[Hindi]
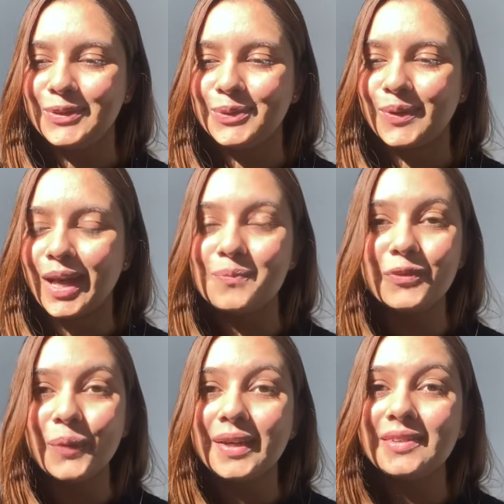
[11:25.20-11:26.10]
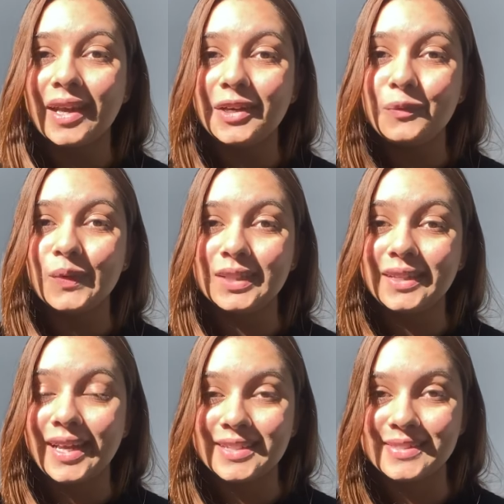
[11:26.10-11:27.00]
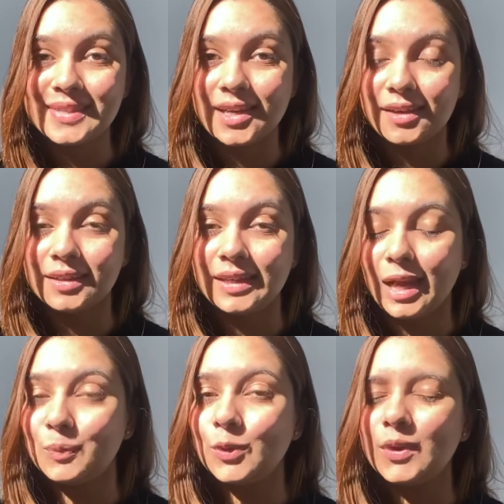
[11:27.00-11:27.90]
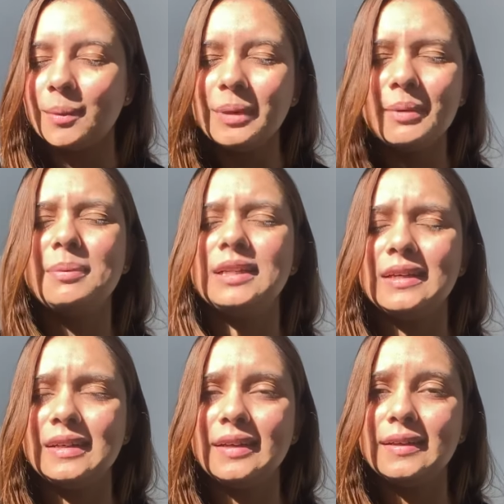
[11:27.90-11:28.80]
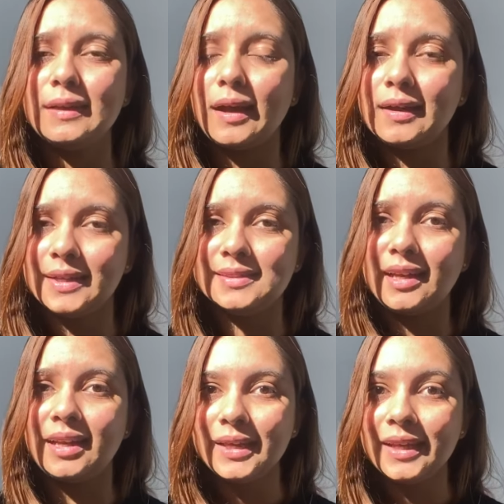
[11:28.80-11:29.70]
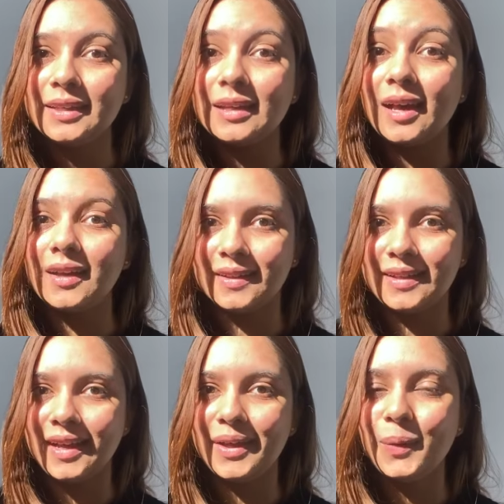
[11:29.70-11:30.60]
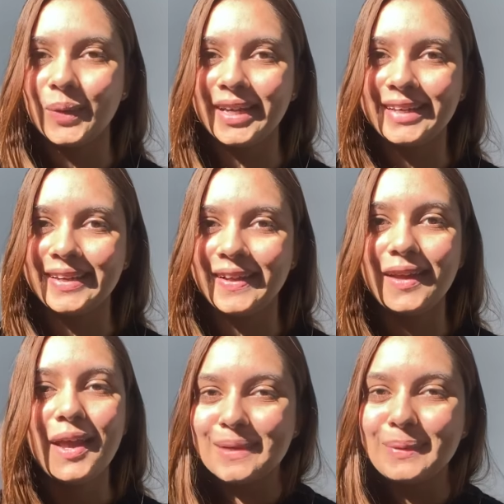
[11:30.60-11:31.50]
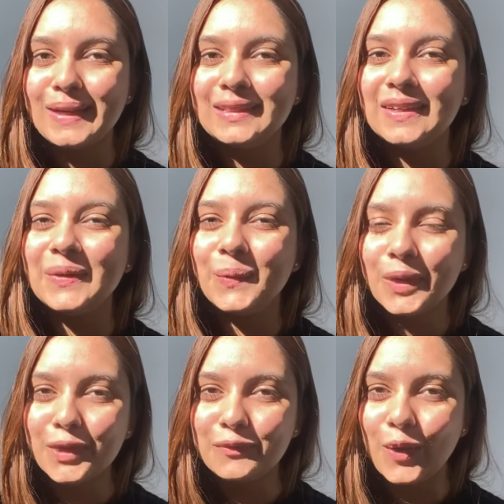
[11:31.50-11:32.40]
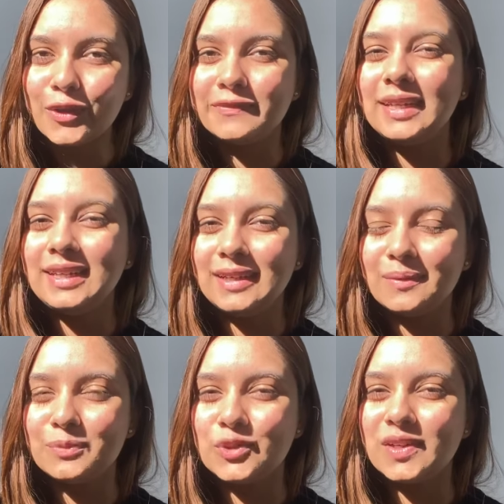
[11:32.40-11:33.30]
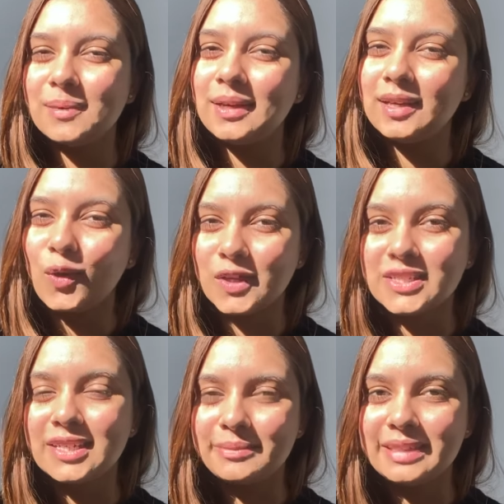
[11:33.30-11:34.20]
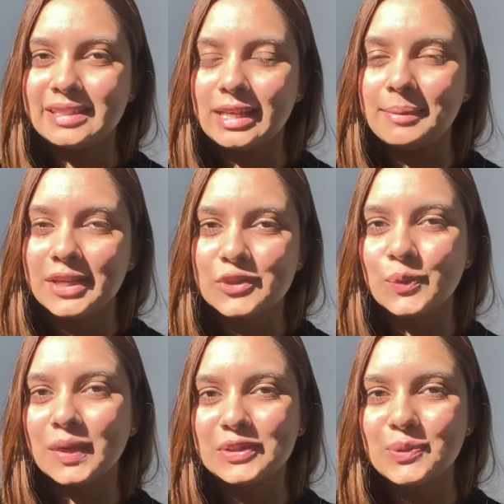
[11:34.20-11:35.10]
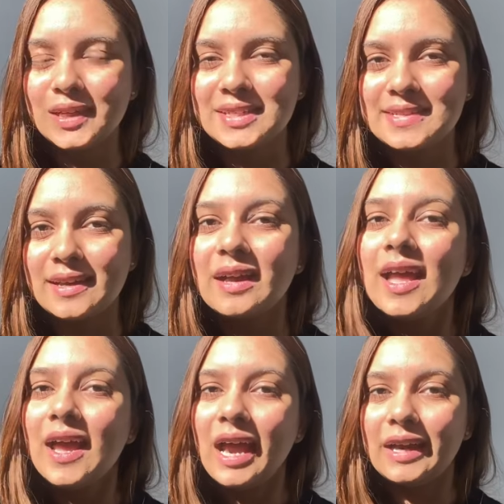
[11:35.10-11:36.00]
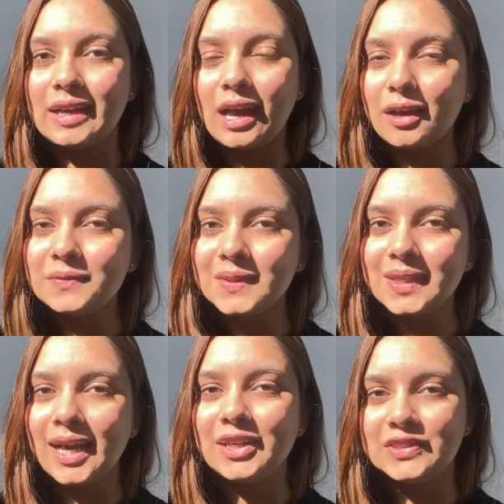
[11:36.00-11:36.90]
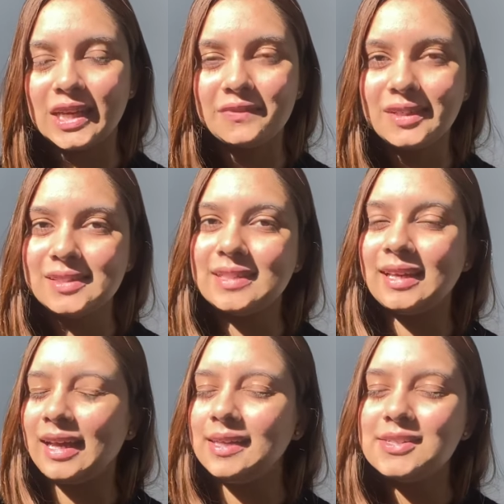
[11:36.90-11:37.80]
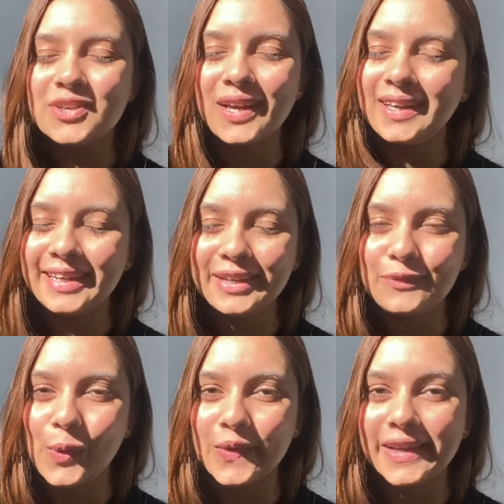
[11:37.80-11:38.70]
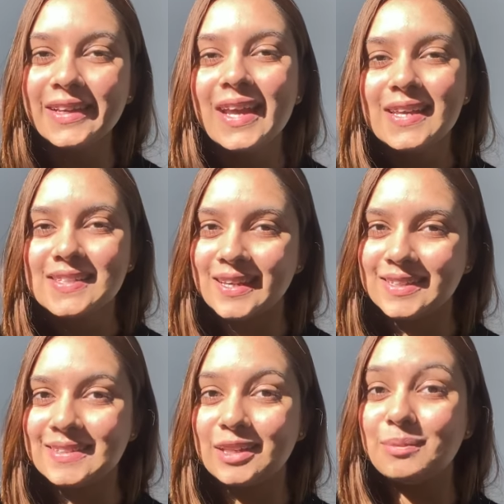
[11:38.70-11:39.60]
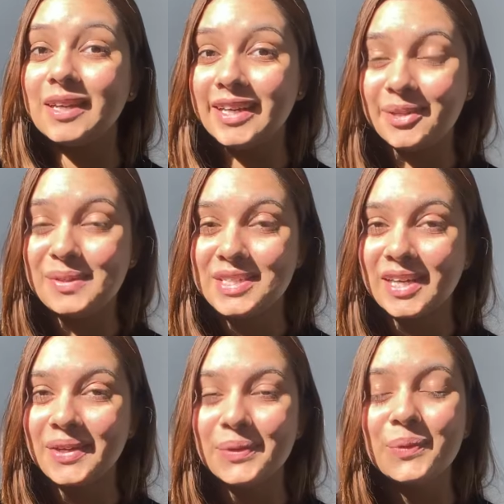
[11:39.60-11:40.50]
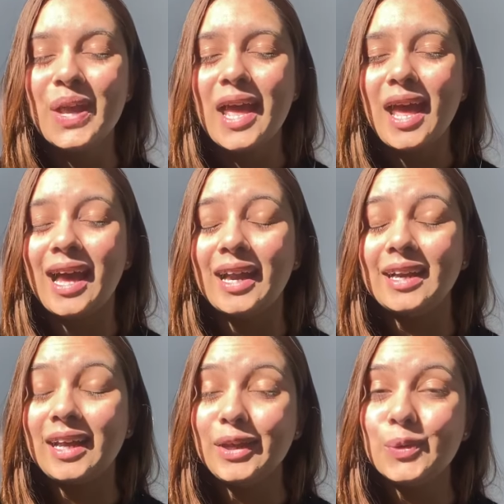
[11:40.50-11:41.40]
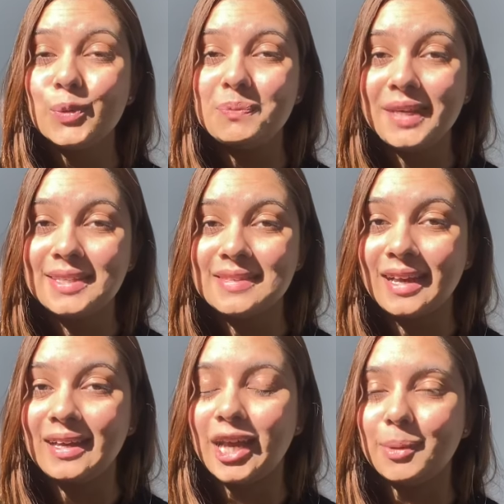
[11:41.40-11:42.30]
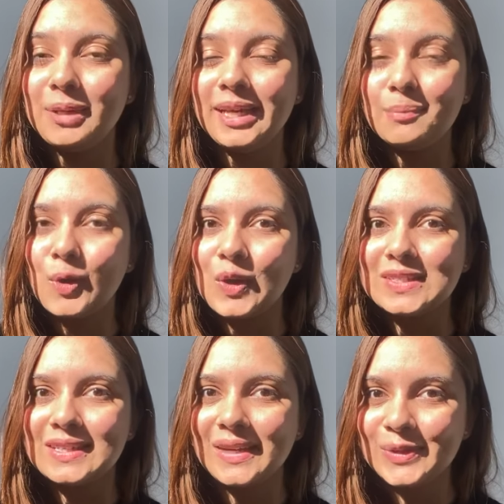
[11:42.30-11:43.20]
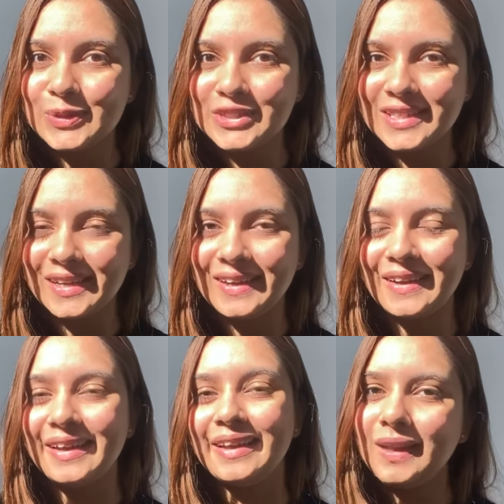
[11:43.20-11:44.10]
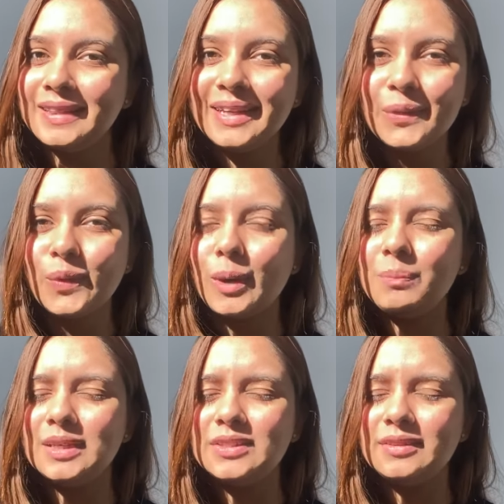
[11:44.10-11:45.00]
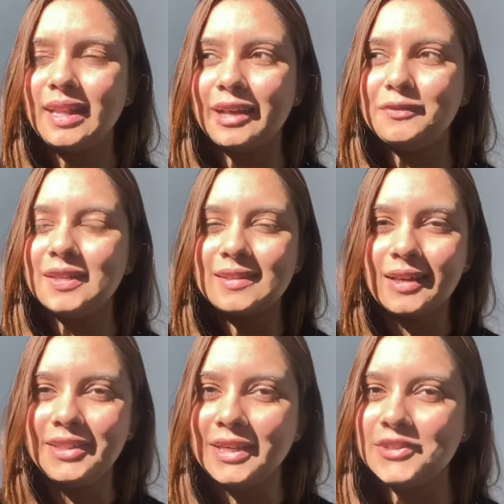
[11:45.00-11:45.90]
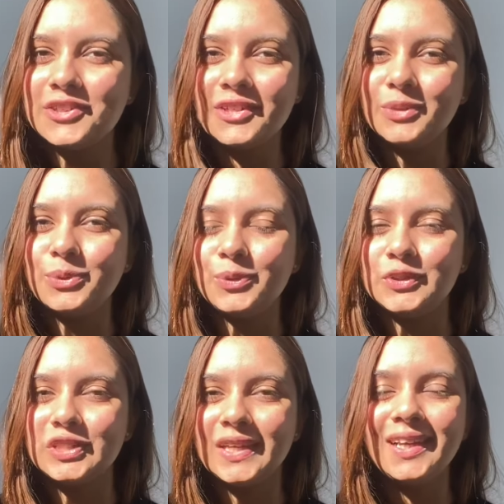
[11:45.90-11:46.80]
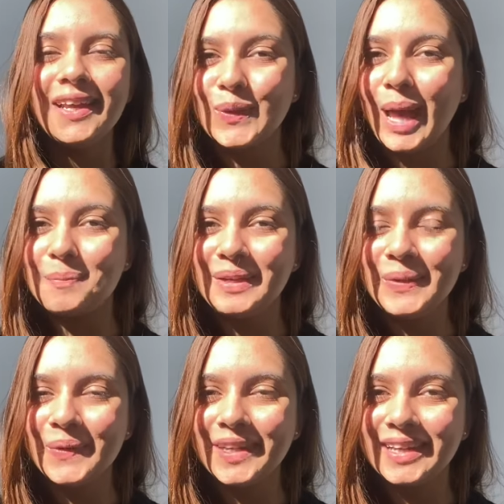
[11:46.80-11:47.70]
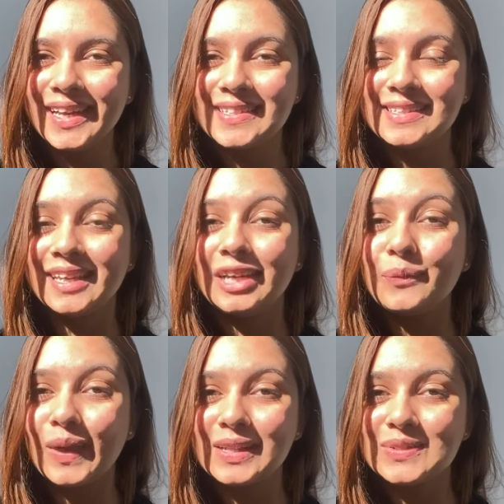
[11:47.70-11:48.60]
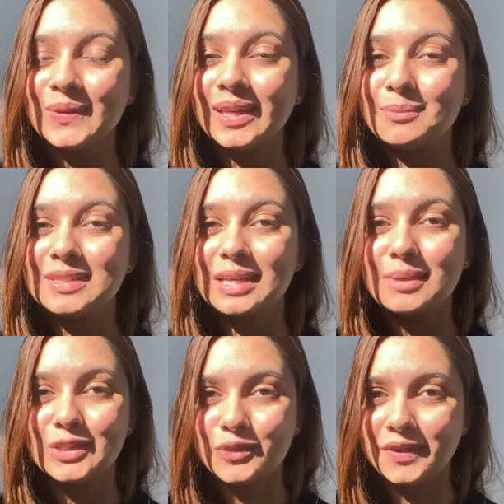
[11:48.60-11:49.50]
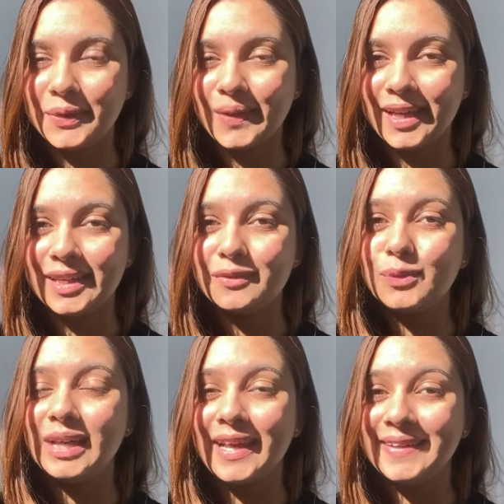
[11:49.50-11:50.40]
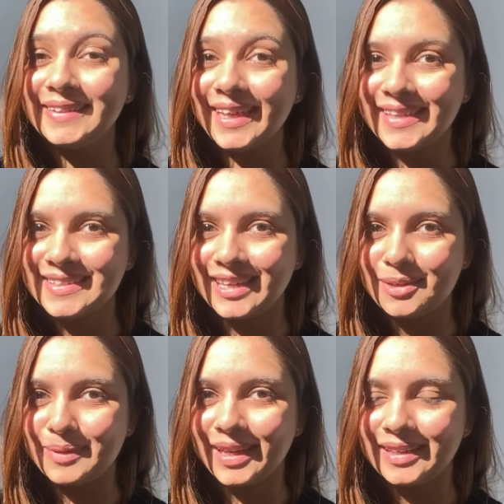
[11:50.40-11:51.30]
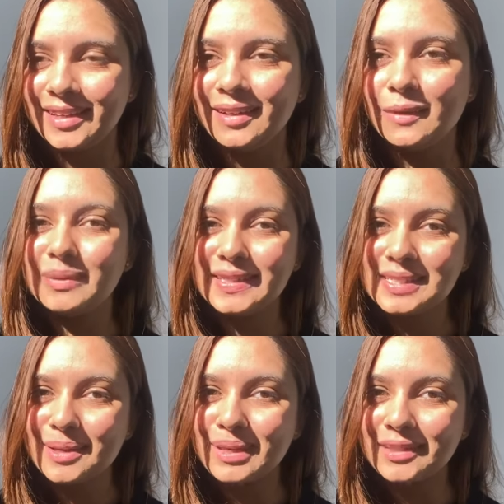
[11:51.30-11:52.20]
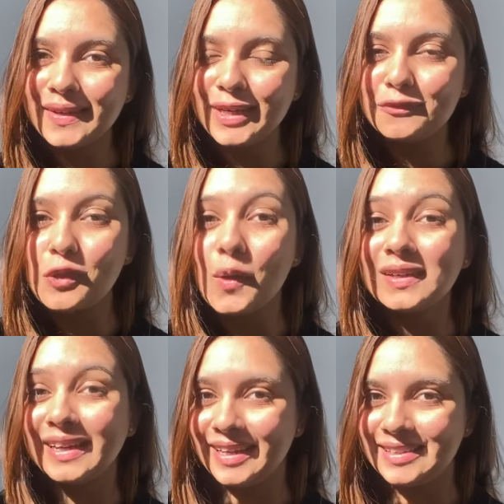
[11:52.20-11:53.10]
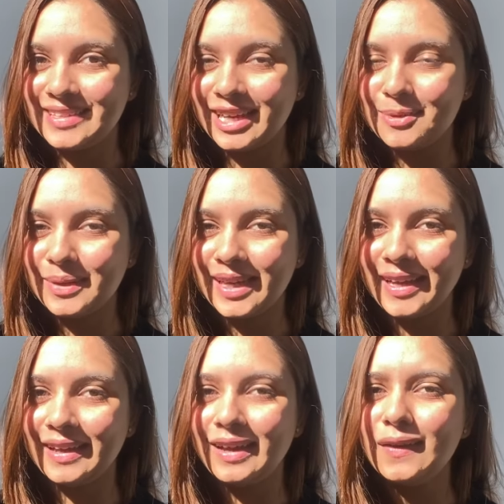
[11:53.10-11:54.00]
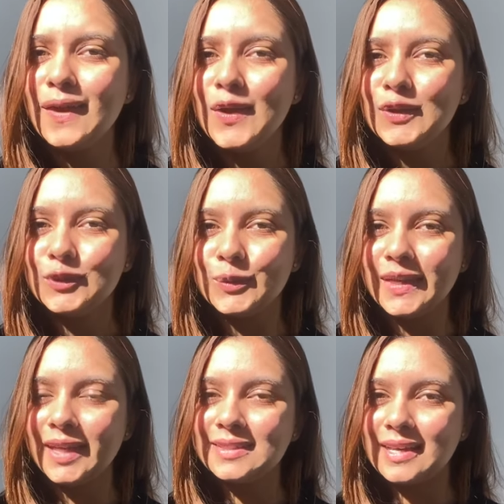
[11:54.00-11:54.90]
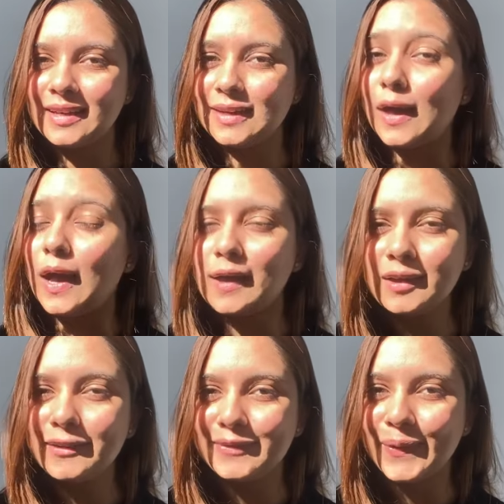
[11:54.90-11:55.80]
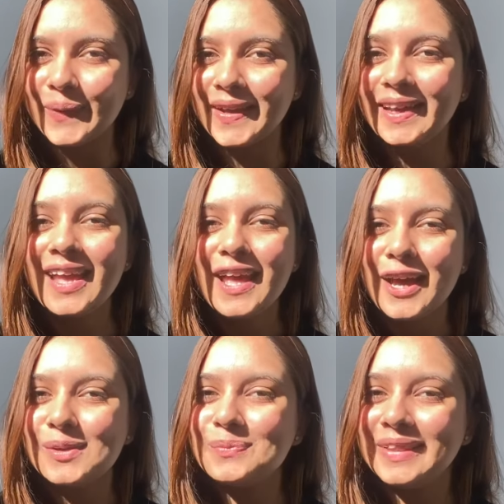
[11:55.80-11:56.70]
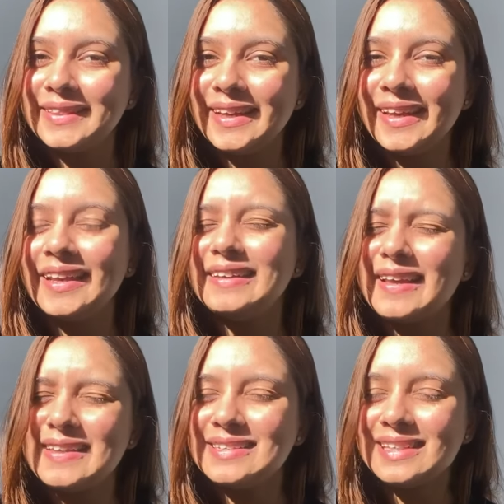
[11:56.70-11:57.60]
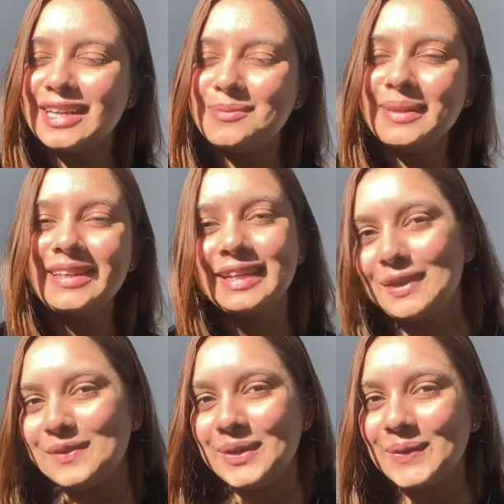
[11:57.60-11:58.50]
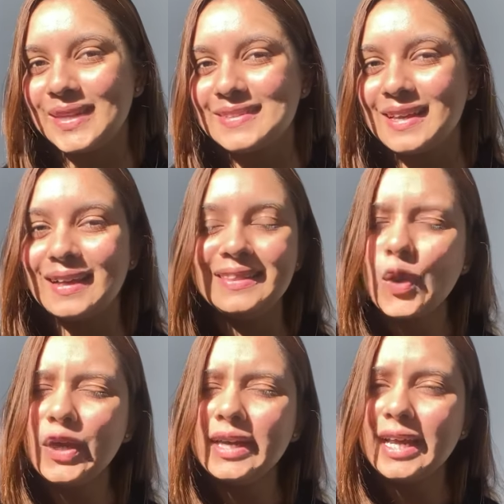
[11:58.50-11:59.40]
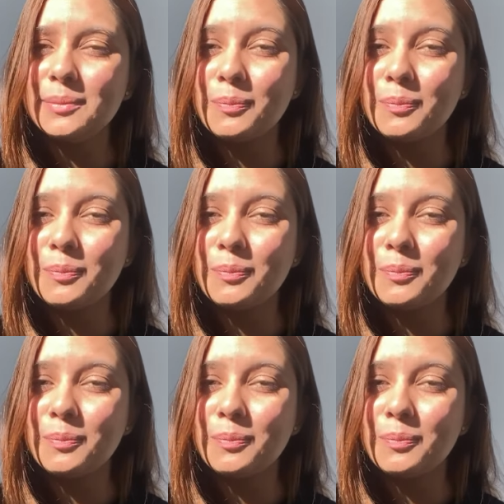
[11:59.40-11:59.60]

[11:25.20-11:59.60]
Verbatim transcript: तो आई एम सो एक्साइटेड फॉर द नेक्स्ट ईयर कि आपको कभी भी पता नहीं है कि अगले साल के लिए क्या रखा है होने के लिए उसके बाद द न्यू ईयर ब्लॉग विल कम जो कि हमारा हॉस्टल में ही सेलिब्रेशन होगा छोटा सा एंड आफ्टर डैट जनवरी से आई ट्राई डेली ब्लॉगिंग साथ ही साथ मैं घर भी जा रही हूँ एंड आई होप कि साल आपके लिए बहुत सारी खुशियाँ लाए हेल्दी रहो आपकी लाइफ की सारी टेंशन दूर हो जाए तो हैप्पी न्यू ईयर गाइज इन एडवांस क्योंकि अब इसके बाद जो वीडियो आएगी वो डायरेक्ट नए साल में आएगी तो इसके बाद वाला ब्लॉग नए साल में आएगा तो ये साल का आखिरी ब्लॉग है अब मिलते हैं नए साल में नए वीडियो के साथ और नई